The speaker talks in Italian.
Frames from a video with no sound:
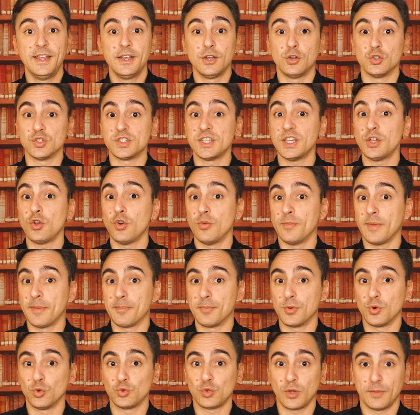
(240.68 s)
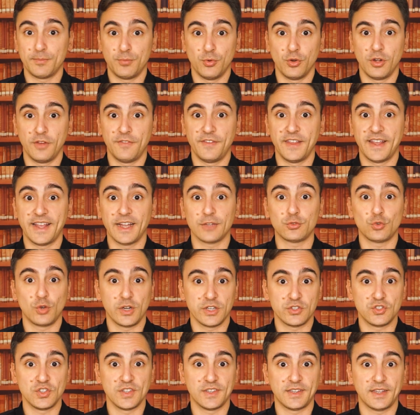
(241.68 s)
Così come Bruto ha purificato
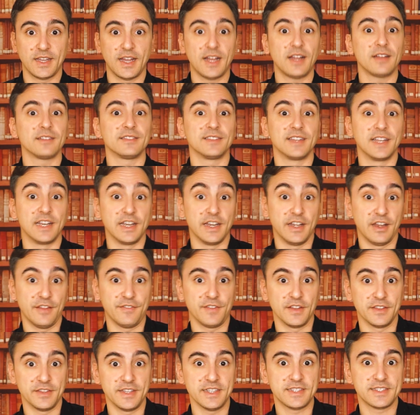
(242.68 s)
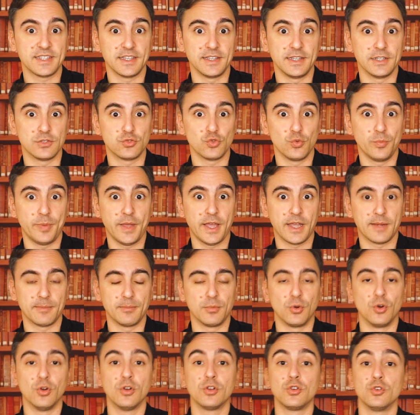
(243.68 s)
la città dalle nefandezze del
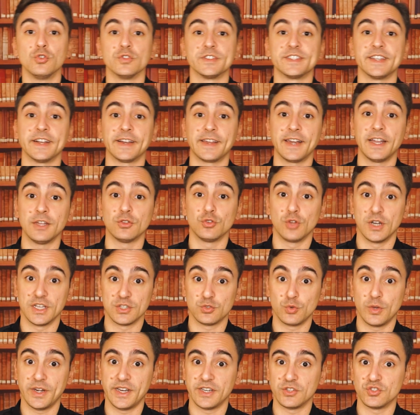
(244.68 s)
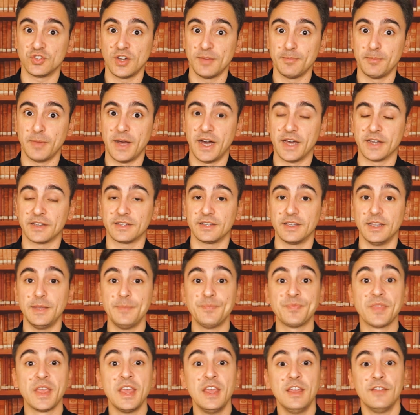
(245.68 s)
superbo, consacrando la sua reggia a Marte,